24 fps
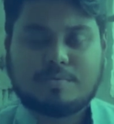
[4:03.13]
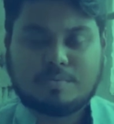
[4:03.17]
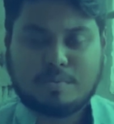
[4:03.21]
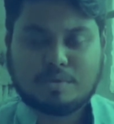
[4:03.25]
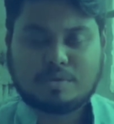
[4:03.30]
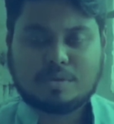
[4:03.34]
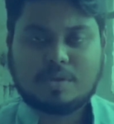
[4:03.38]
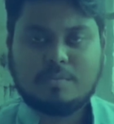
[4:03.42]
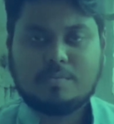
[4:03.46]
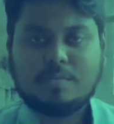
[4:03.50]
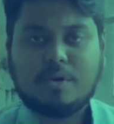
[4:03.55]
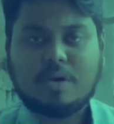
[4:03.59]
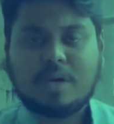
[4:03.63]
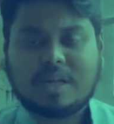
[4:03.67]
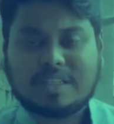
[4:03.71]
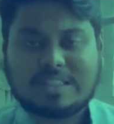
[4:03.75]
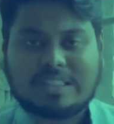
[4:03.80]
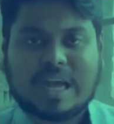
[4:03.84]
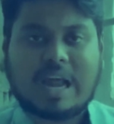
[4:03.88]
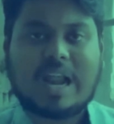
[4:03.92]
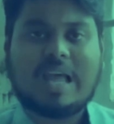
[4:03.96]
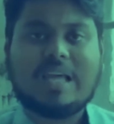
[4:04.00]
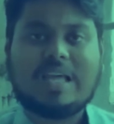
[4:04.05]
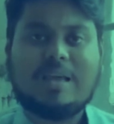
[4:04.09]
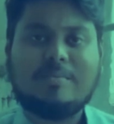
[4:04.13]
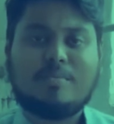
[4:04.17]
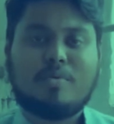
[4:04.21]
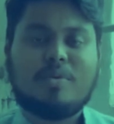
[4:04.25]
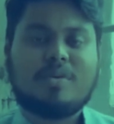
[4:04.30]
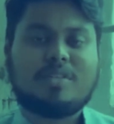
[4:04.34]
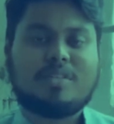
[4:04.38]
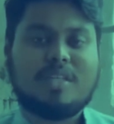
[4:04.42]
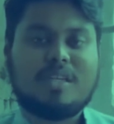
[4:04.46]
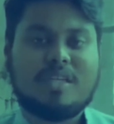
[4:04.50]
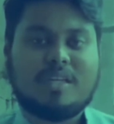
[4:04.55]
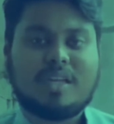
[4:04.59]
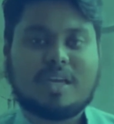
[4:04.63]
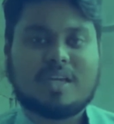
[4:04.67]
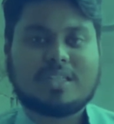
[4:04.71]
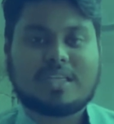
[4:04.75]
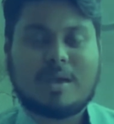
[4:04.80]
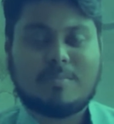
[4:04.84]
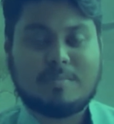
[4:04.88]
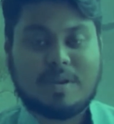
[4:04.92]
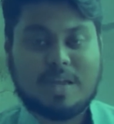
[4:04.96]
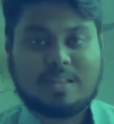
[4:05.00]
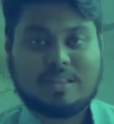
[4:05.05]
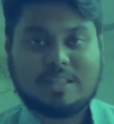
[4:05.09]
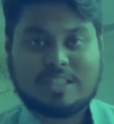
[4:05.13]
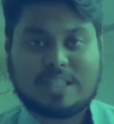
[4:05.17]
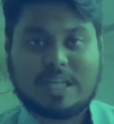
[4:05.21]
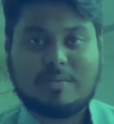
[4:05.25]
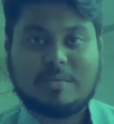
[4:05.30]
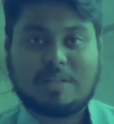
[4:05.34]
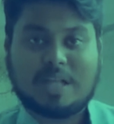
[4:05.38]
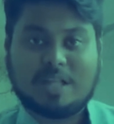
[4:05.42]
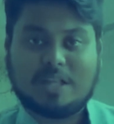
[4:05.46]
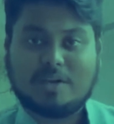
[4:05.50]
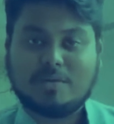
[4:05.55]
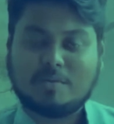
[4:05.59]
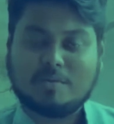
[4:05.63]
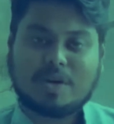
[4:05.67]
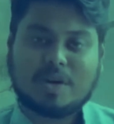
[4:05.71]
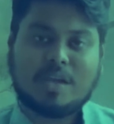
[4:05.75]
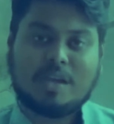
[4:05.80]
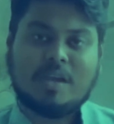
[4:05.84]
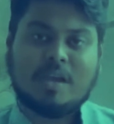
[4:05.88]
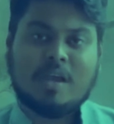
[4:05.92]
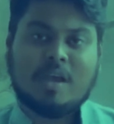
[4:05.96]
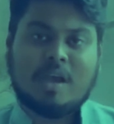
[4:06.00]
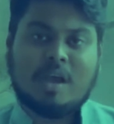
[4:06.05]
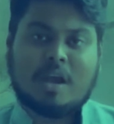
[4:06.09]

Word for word: পশ্চিমবঙ্গে যারা এই পরিস্থিতিটাকে সামনে আনতে চাইবে তাদের উপরেই